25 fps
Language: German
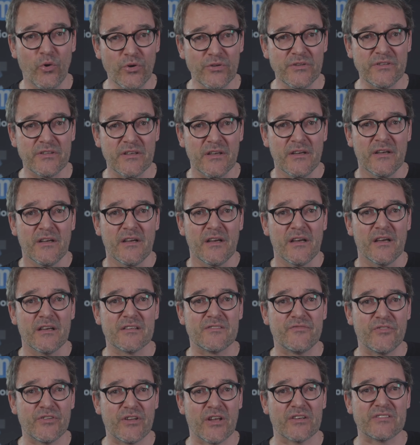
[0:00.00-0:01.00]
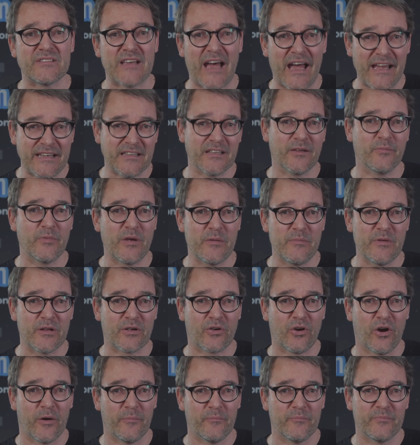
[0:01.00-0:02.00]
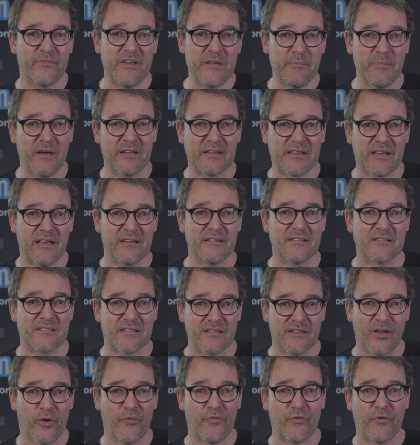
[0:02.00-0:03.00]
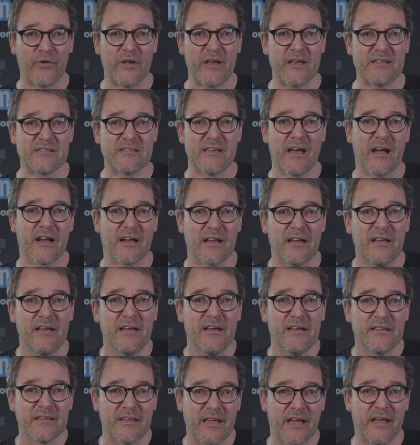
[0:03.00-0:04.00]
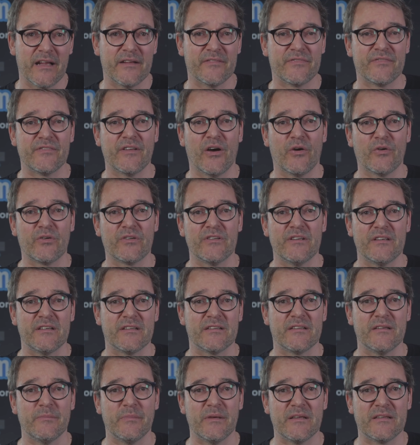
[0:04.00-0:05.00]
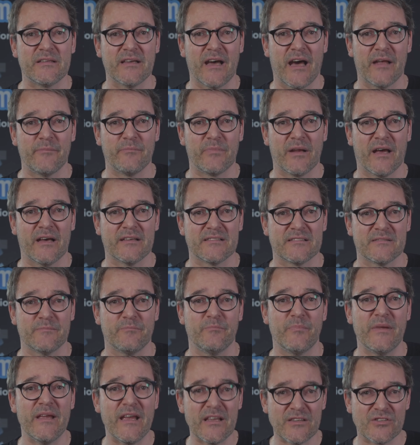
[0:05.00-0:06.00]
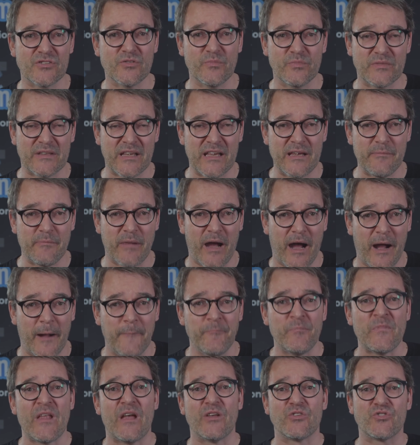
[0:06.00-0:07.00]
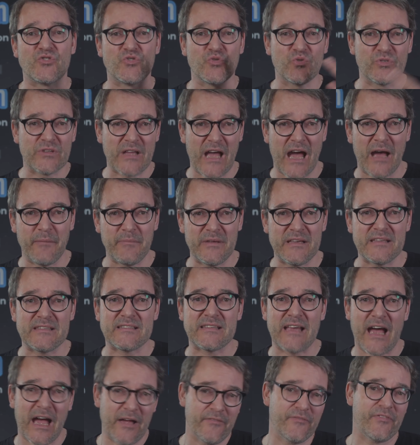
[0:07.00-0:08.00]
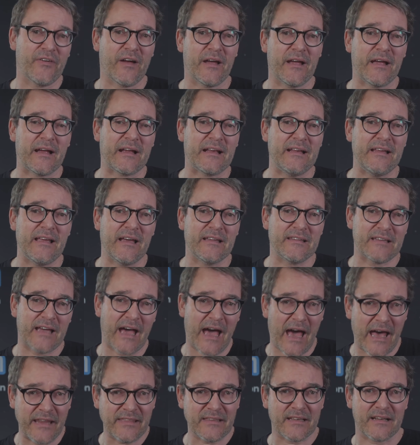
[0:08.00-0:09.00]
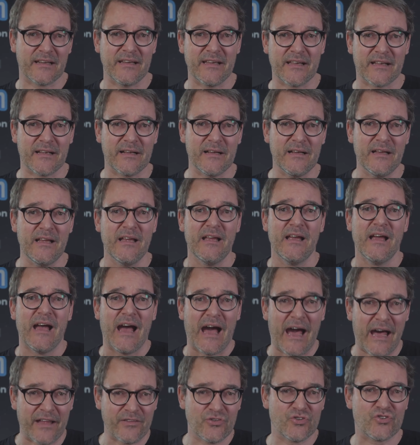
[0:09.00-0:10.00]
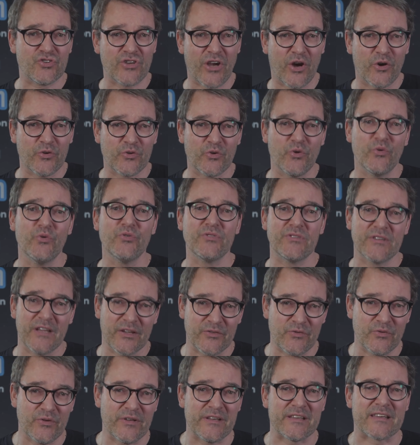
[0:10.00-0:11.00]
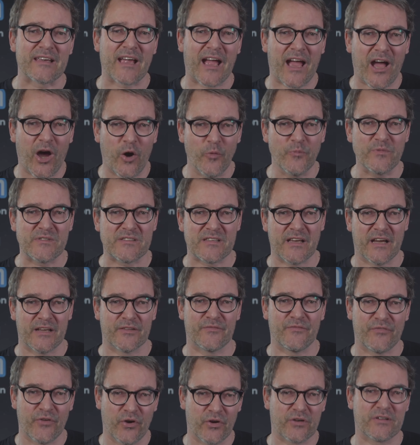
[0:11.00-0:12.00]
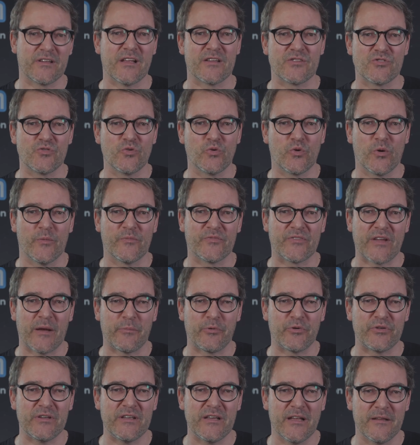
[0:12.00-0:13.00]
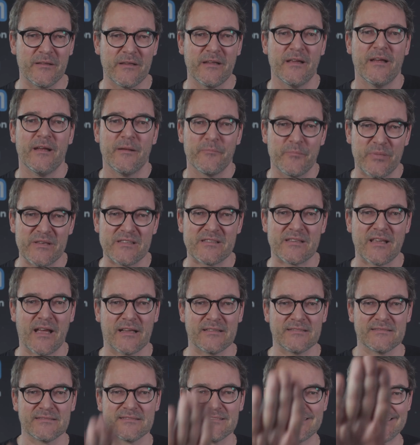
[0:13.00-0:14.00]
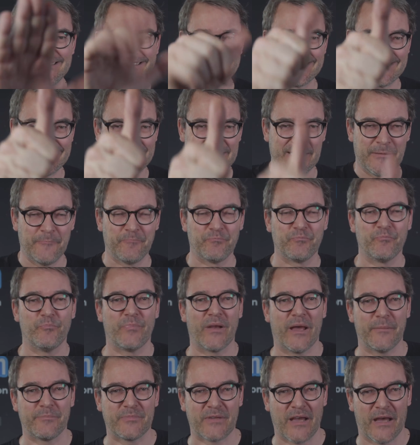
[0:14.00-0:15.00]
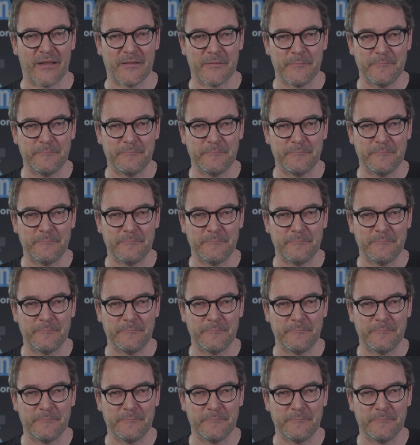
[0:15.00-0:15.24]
Und es wird aus heiterem Himmel kommen. Niemand kann es genau vorhersagen, da helfen auch nicht die Methanblasen. Mehr zum Thema Tsunamis einfach erklärt, anklicken, anschauen und natürlich Raumzeit, Vlog der Zukunft abonnieren. Bis dann, bleibt dran.